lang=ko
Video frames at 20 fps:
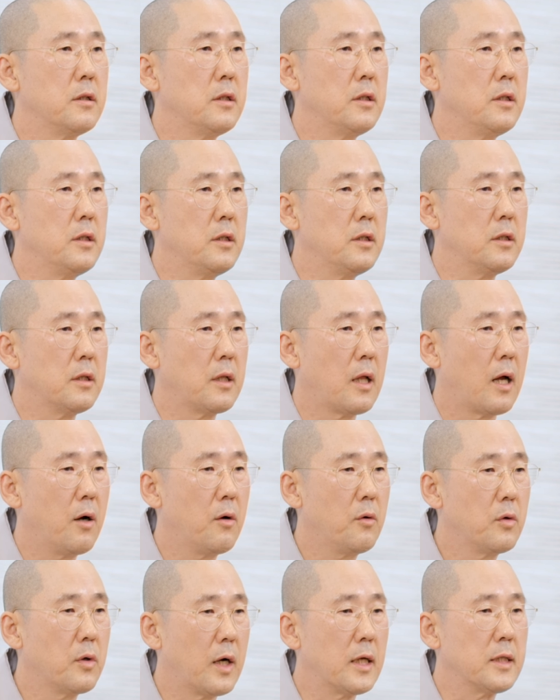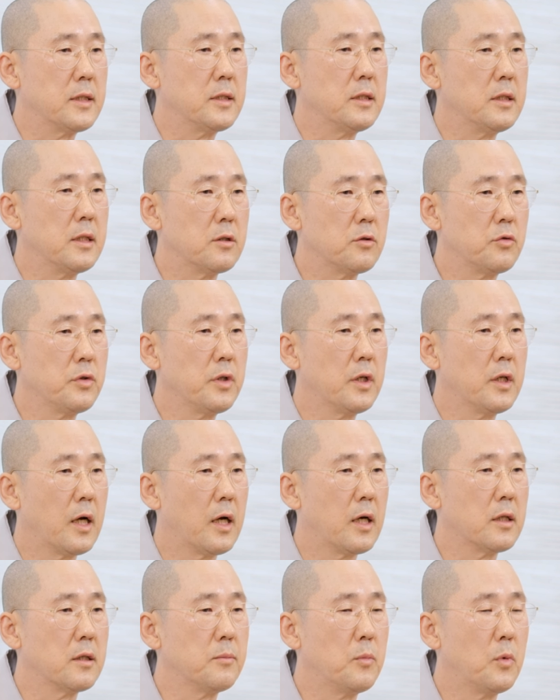이 나하고 같이
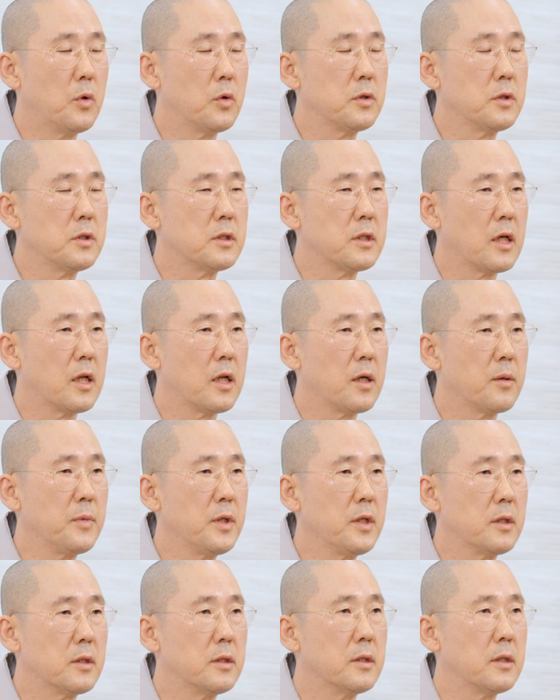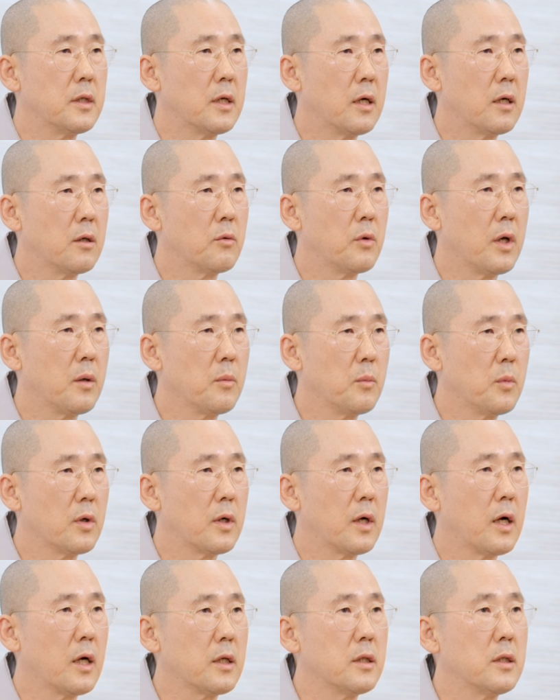수행하는 모든 사람이 건강하고
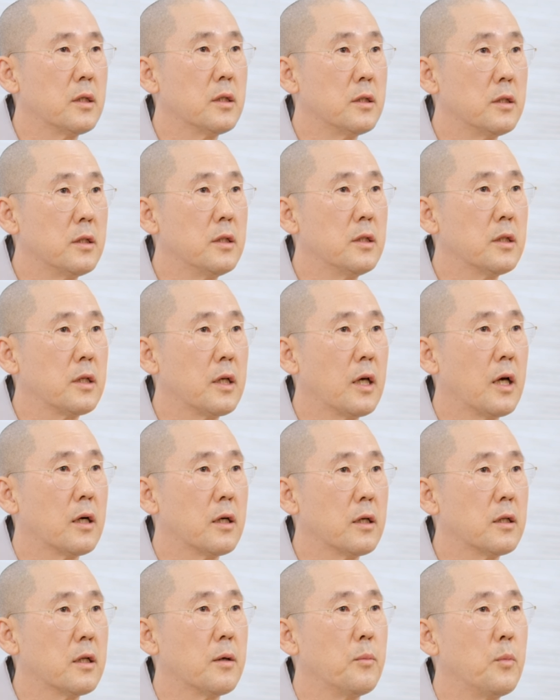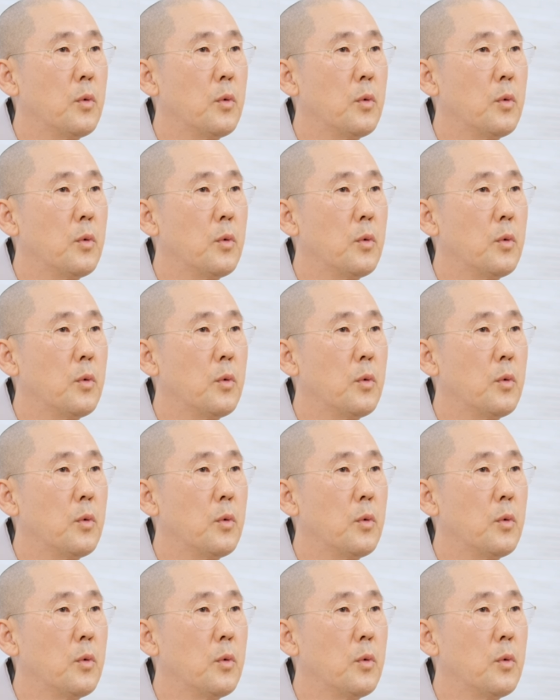행복하기를 이렇게 하거나,